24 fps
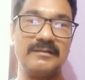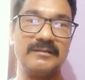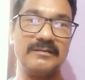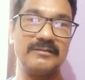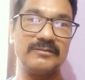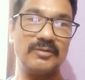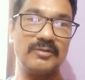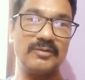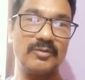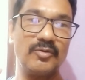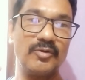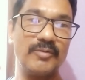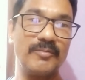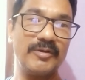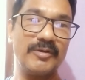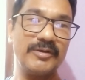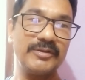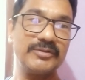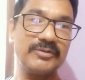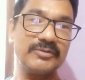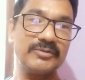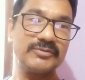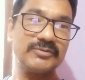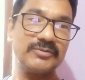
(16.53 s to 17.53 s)
तो गुड मॉर्निंग
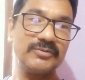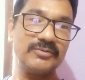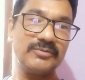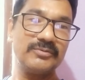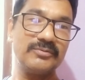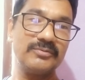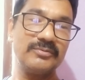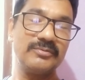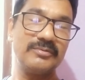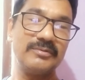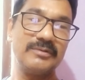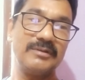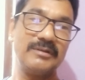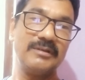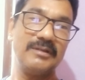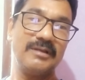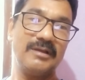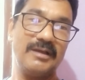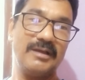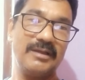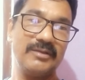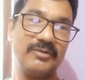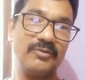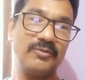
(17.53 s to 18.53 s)
दोस्तों
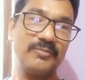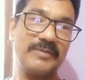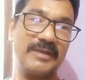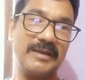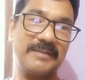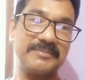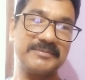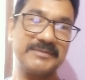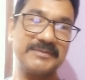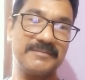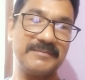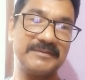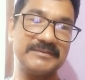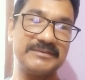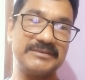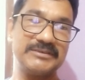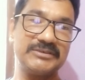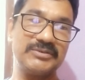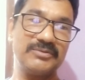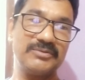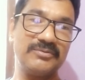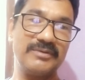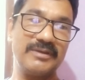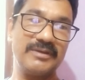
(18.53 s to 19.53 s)
आई होप कि आप सब अच्छे से
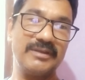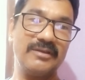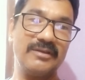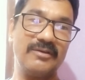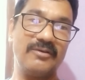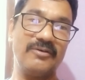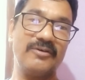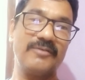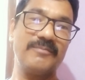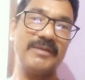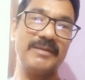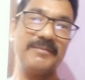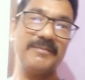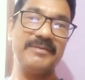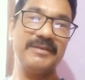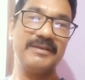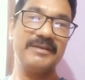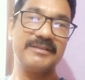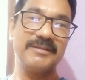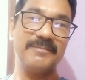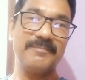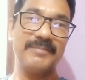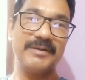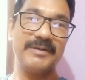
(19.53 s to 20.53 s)
होंगे और मैं भी
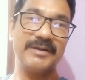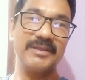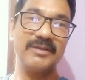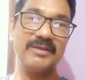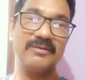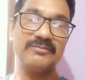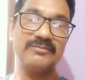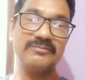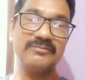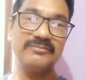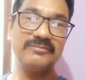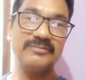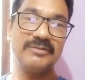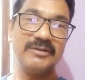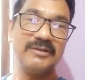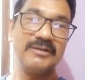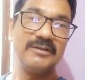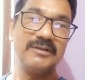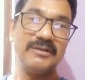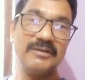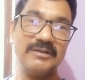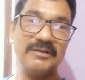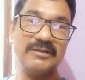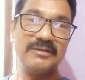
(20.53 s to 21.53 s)
एकदम बढ़िया हूँ
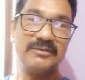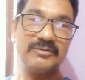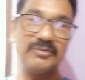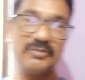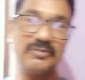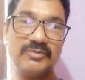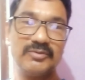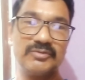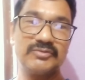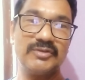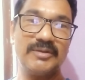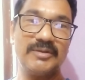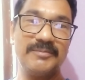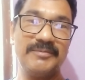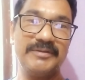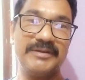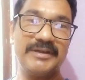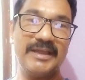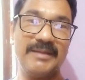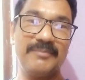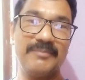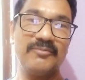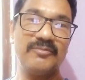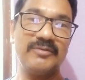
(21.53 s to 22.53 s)
तो दोस्तों अभी
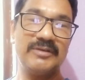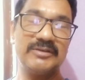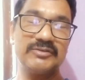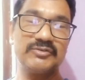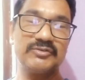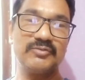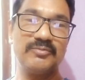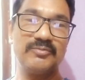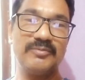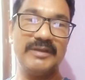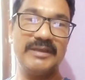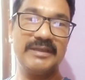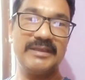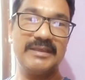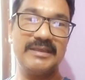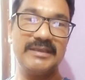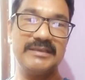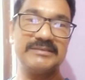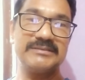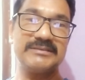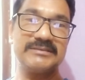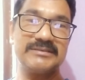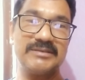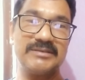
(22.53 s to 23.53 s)
टाइम हुआ है सुबह के
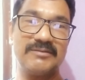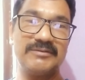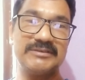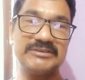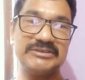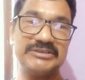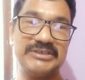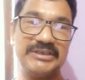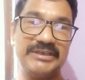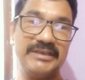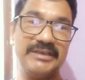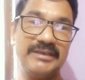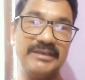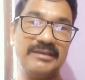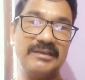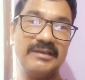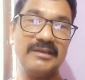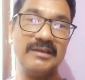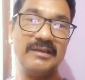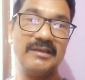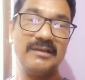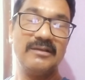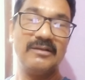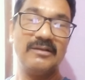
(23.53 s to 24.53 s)
सवा
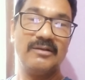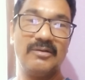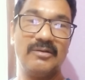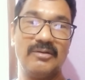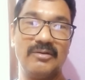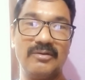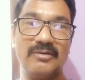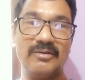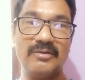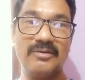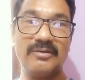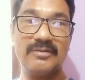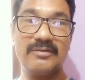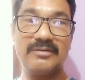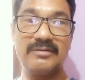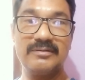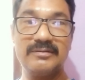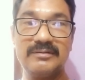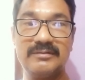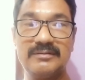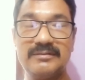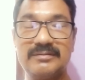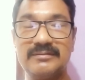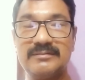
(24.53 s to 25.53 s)
छः और
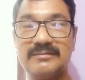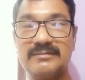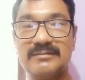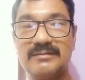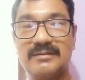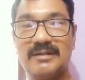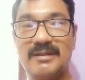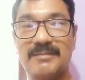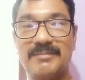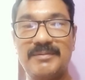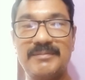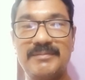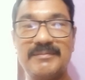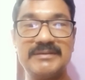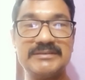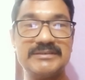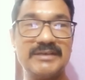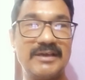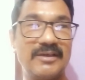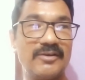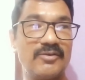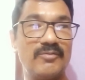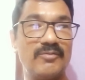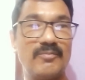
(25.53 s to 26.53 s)
अभी मैं जा
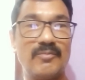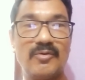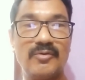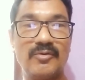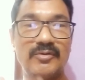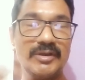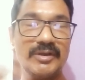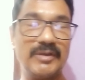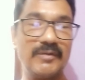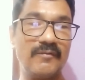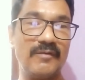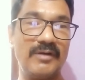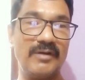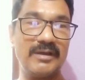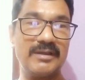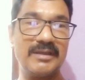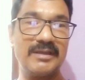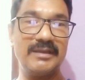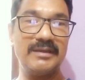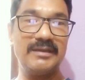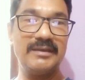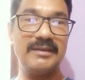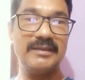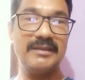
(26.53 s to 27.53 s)
रहा हूँ मॉर्निंग वॉक के
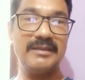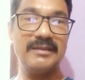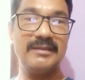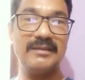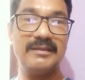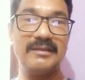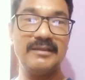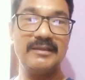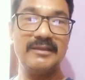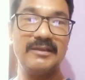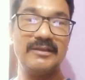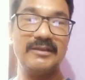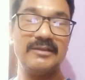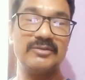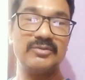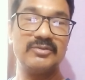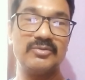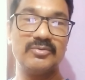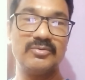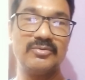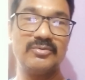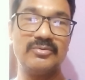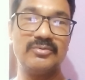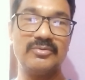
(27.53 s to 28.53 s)
लिए तो
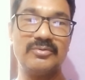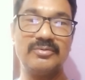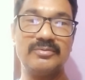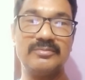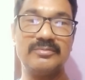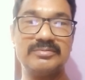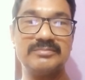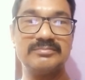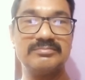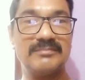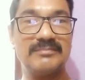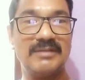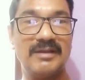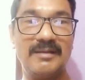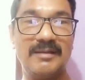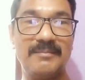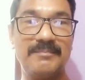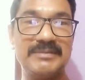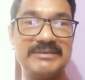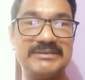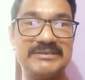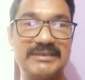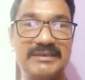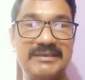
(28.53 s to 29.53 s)
आप भी
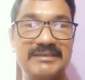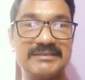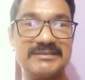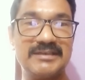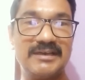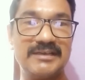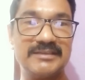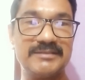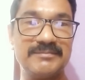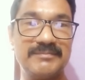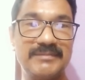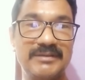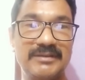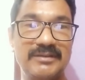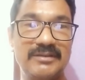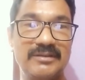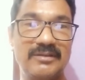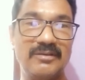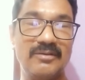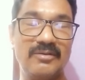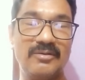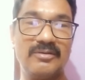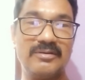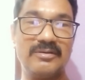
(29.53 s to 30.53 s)
चलिए साथ में
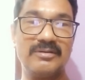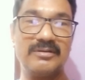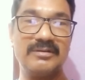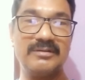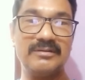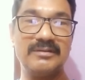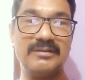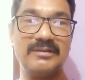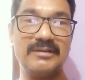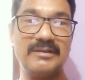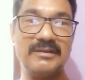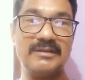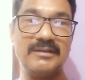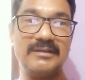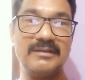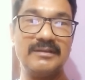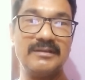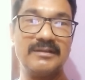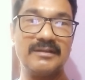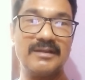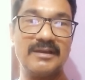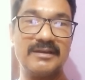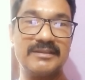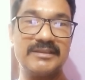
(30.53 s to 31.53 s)
और
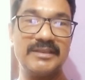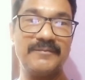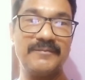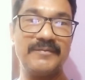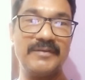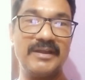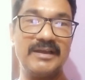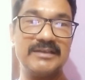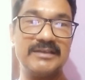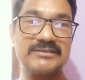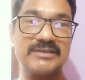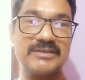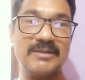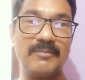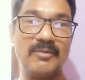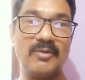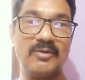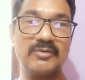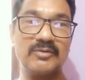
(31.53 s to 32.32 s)
करते हैं फिर आज का ब्लॉग